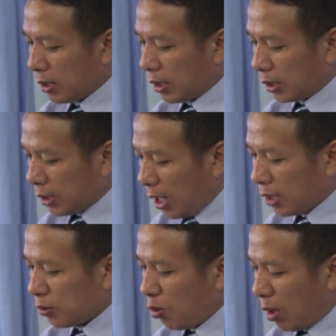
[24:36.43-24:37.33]
กระทั่
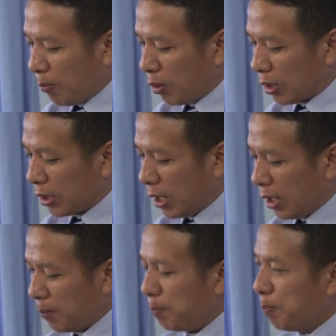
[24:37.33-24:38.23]
งความมรณา
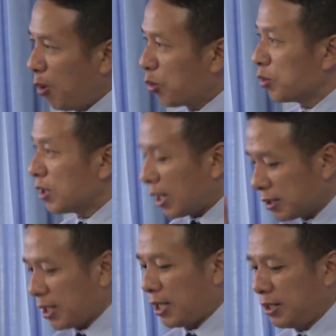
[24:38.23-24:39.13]
บนการ
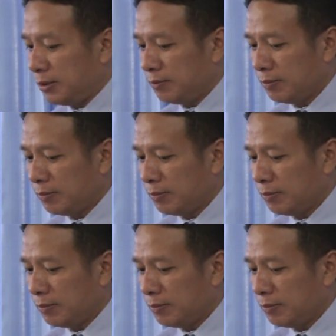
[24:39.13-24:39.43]
เขน